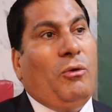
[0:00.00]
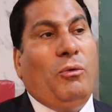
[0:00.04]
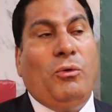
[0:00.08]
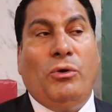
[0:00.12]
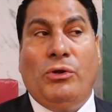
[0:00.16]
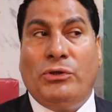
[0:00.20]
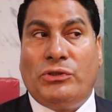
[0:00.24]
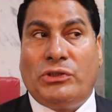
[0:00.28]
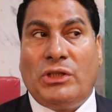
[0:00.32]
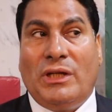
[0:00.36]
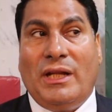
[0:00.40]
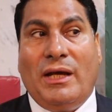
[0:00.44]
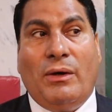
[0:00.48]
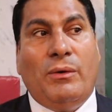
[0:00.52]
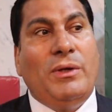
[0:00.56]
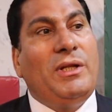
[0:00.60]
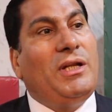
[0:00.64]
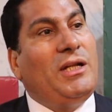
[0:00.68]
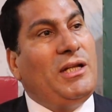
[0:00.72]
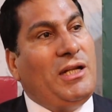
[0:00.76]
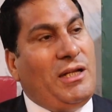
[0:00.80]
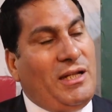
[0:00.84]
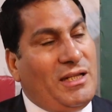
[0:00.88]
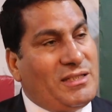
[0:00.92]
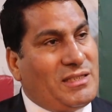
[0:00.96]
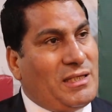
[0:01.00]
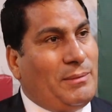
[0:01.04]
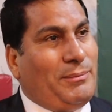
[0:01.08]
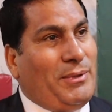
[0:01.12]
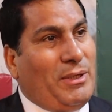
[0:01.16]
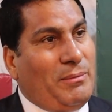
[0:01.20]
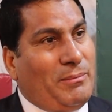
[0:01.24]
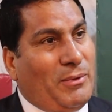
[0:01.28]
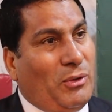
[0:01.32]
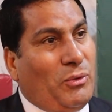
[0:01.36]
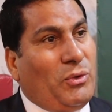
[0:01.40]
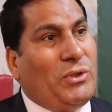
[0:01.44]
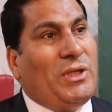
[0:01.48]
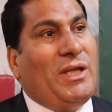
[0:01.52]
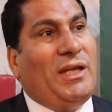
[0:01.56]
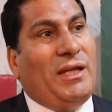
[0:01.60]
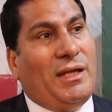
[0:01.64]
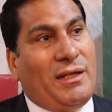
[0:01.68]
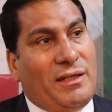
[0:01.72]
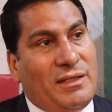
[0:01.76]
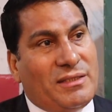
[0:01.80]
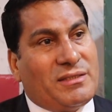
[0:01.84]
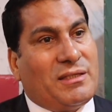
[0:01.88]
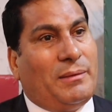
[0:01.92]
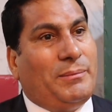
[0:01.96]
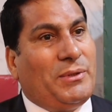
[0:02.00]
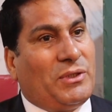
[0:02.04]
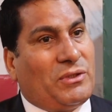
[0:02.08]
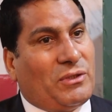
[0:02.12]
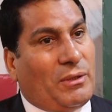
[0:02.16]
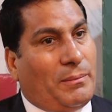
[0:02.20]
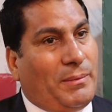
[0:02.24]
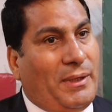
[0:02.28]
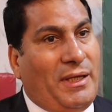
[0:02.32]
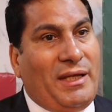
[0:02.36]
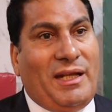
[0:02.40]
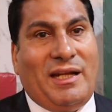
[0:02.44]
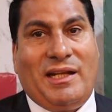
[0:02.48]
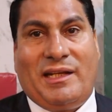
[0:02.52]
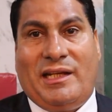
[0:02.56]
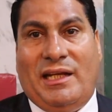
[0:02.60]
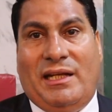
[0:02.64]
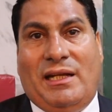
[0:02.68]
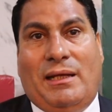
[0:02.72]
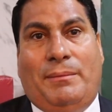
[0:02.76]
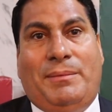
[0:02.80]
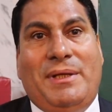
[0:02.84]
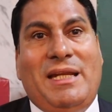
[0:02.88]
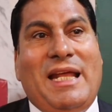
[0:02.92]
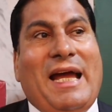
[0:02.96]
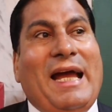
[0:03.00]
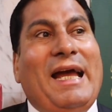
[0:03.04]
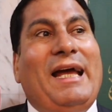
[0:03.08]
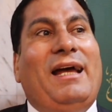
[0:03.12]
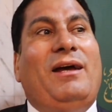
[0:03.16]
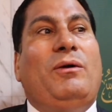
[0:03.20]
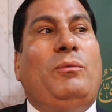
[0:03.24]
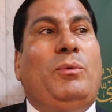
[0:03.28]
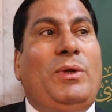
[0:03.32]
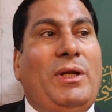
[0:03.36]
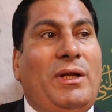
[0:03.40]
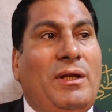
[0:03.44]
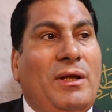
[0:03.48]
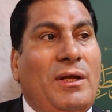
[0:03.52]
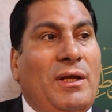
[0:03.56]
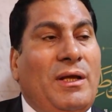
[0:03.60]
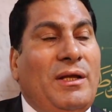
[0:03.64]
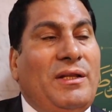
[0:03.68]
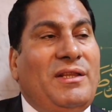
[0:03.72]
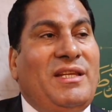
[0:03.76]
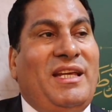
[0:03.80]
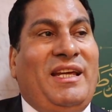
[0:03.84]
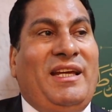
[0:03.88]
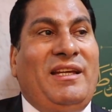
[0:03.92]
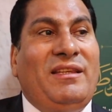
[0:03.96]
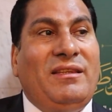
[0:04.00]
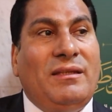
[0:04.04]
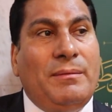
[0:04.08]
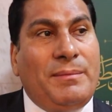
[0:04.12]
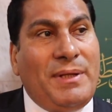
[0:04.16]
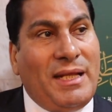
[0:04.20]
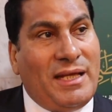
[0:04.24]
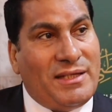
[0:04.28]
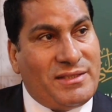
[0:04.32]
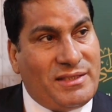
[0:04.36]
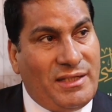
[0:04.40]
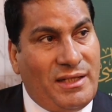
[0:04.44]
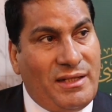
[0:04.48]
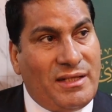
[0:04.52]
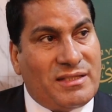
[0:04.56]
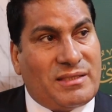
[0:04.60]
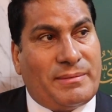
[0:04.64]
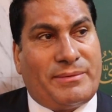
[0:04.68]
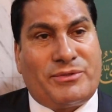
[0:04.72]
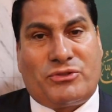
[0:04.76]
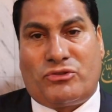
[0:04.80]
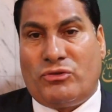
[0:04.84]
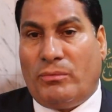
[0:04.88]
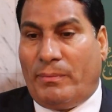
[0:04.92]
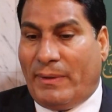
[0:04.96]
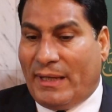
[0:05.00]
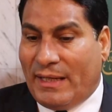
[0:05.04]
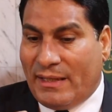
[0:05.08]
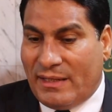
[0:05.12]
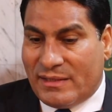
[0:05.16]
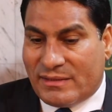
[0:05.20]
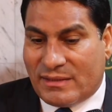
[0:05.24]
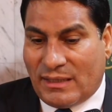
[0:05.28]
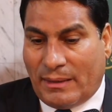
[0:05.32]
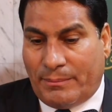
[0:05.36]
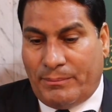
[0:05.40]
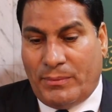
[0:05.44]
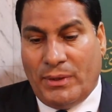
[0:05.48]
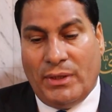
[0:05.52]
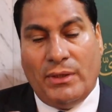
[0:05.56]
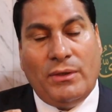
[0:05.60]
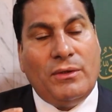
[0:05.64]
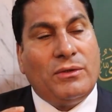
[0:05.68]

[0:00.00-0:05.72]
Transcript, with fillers: وقلت الاول ان النسب الموجوده هي النسب الطبيعيه لكن احنا بنحاول نحد من هذه النسب عشان تبقى نسب